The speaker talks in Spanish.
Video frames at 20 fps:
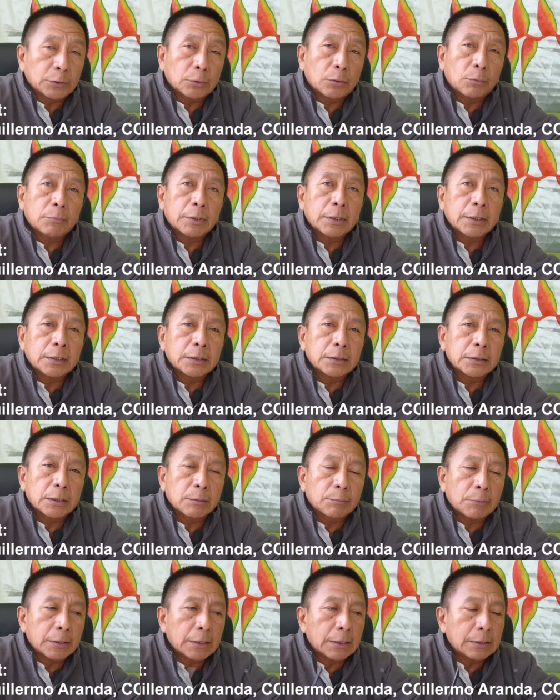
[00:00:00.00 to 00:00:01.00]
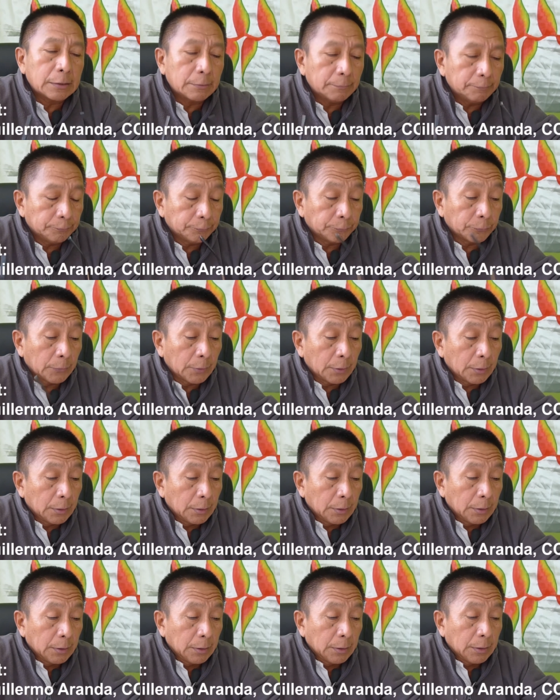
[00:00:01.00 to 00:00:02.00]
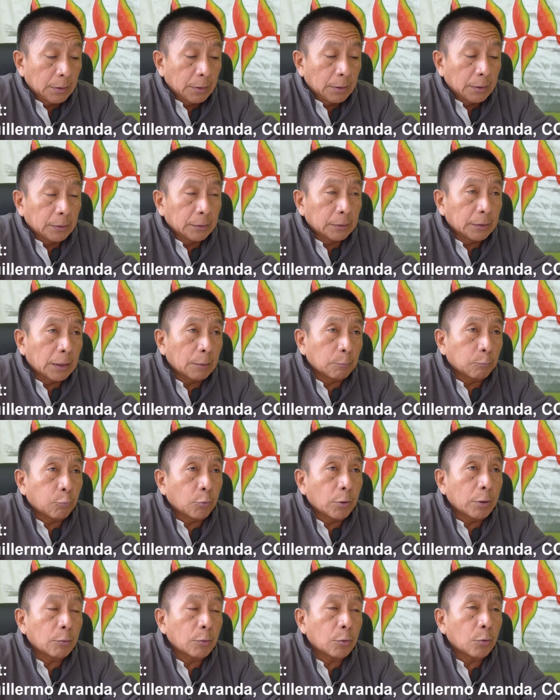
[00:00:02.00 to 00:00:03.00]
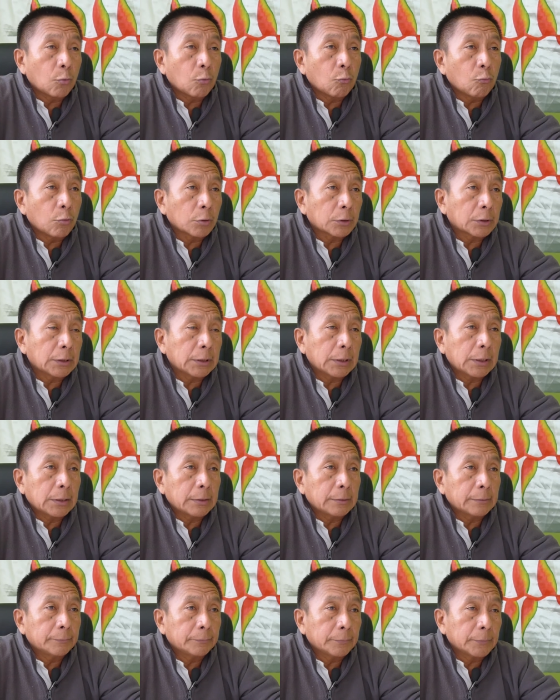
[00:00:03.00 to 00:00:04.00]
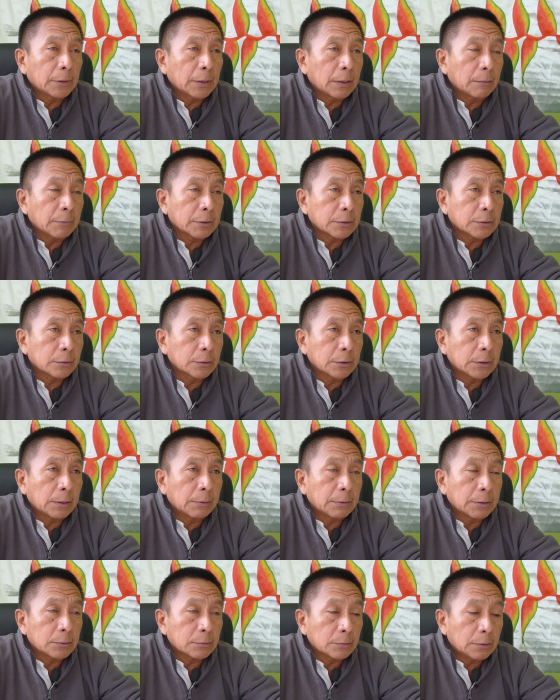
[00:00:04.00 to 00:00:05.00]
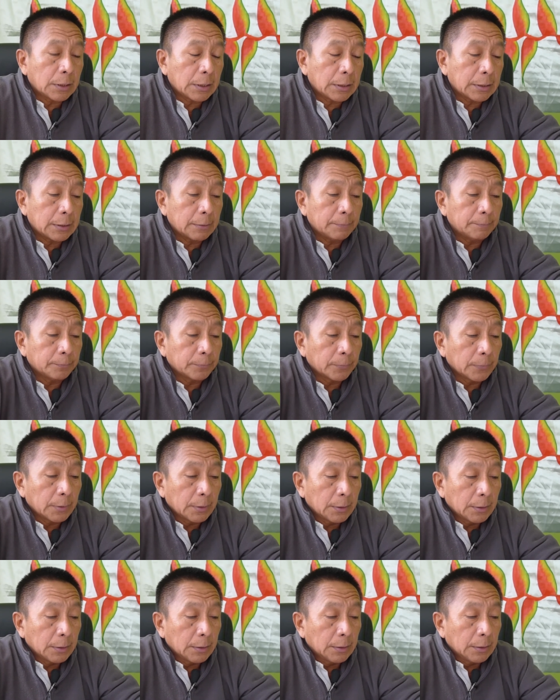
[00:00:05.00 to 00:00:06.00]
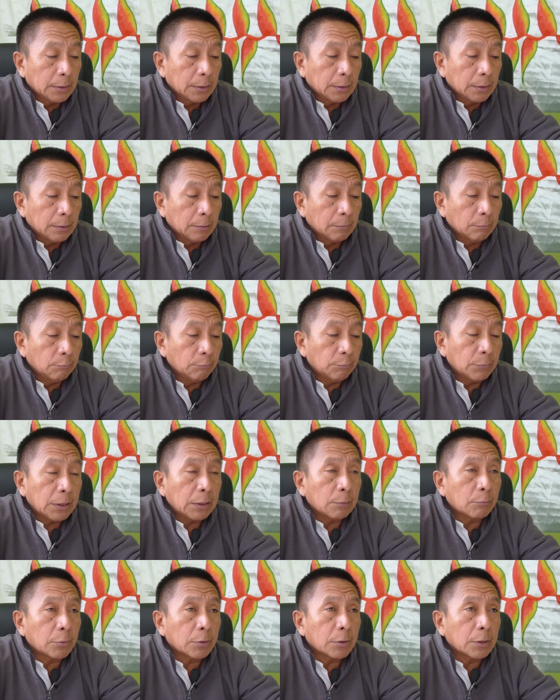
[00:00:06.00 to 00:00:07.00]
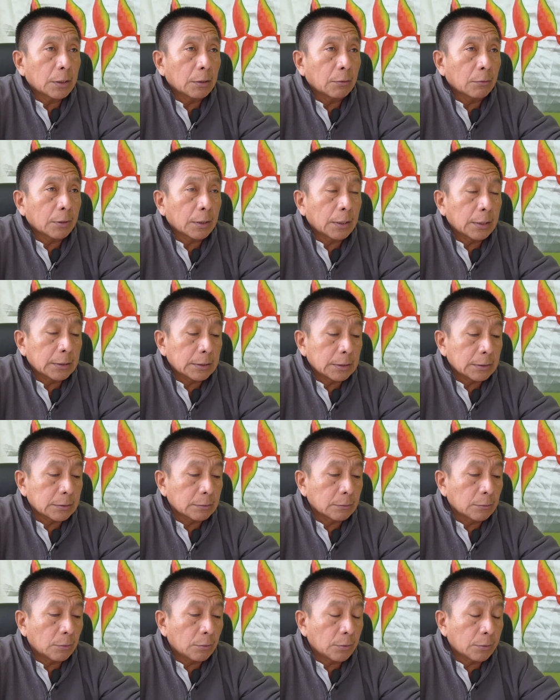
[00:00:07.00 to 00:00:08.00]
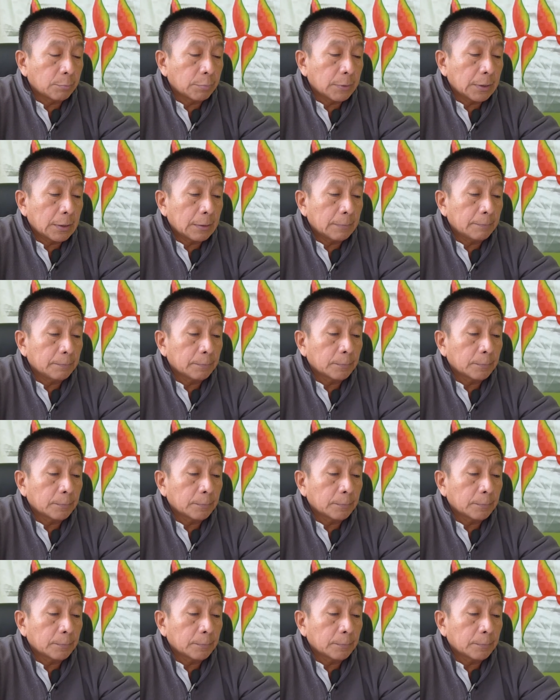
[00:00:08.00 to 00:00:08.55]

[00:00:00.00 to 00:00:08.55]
nombre es Guillermo Arana, del pueblo Huótega de la Amazonía venezolana, miembro de la organización Orpia,